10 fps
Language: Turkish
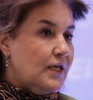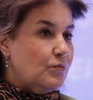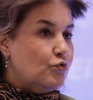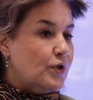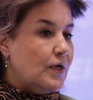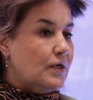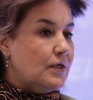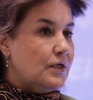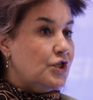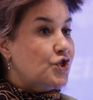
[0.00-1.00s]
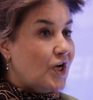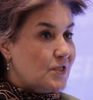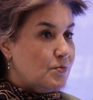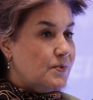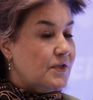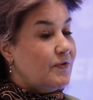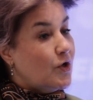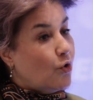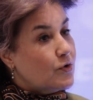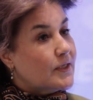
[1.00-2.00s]
e, bu da e, iş hacmimize
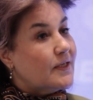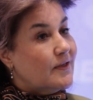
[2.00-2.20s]
ve oradaki